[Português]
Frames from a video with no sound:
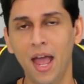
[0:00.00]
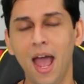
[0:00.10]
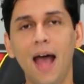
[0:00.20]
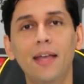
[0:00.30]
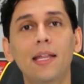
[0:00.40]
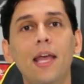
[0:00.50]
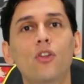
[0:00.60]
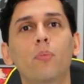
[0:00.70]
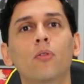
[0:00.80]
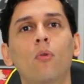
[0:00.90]
a igreja
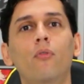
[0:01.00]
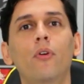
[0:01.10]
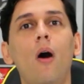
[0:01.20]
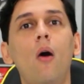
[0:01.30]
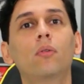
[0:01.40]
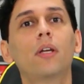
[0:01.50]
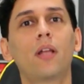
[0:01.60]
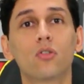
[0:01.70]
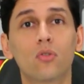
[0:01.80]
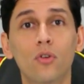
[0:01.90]
promoveu
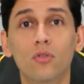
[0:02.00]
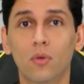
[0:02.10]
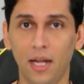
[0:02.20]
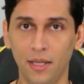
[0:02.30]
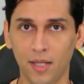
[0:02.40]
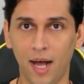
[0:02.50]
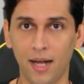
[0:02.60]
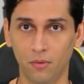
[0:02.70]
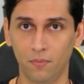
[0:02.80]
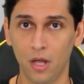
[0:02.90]
alterações no calendário,